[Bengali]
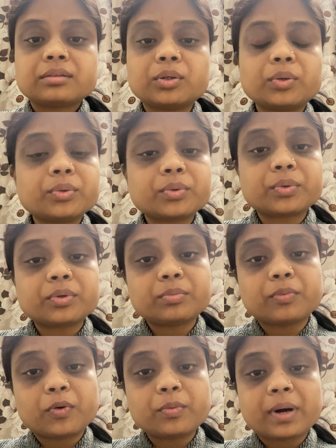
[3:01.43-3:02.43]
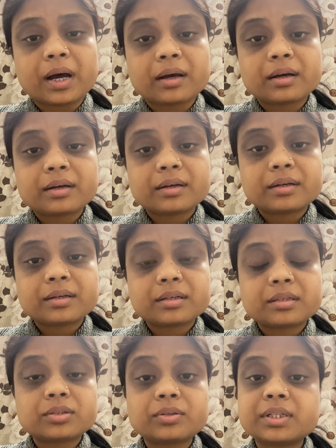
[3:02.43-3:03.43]
ধরুন কোনো বৌমা
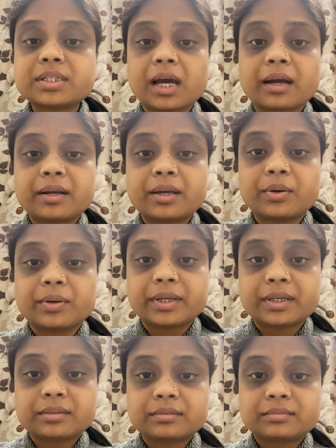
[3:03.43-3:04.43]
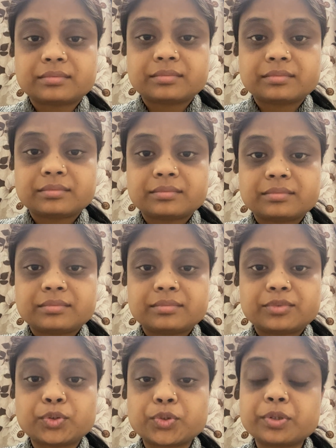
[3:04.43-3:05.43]
যদি চাকরি করে
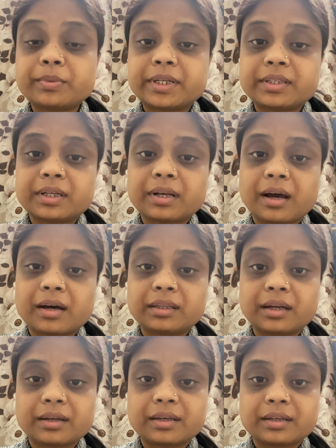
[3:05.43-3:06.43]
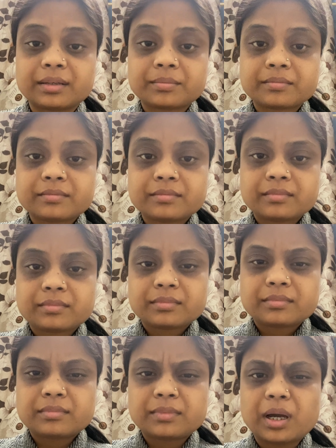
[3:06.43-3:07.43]
শ্বশুরবাড়িতে না থাকে
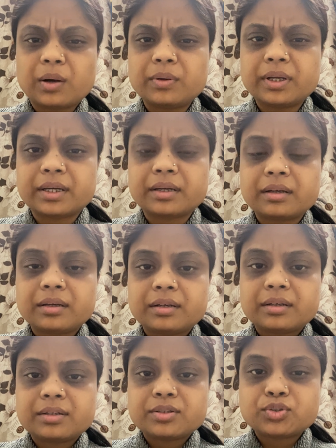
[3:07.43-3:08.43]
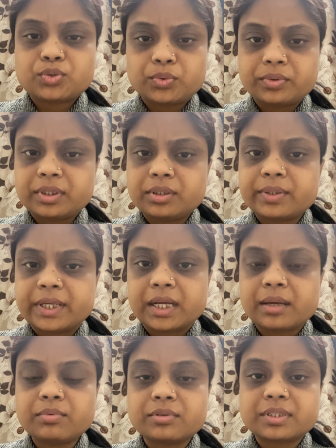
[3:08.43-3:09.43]
তাহলে যুক্তি তো
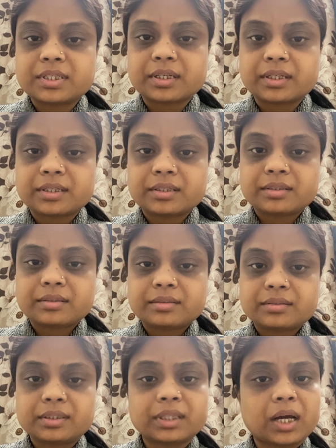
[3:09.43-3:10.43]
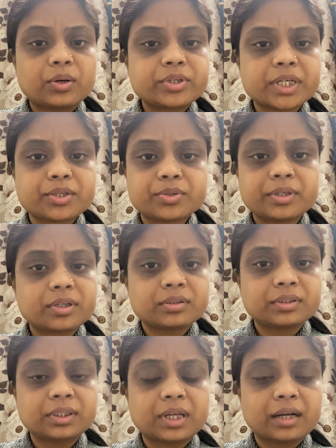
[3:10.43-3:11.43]
এটাই বলছে যে তারও শাশুড়ির
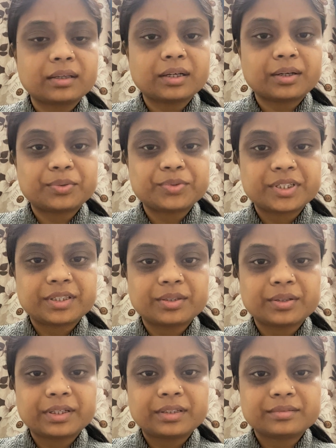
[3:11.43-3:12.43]
কথা ধার ধারা উচিত নয়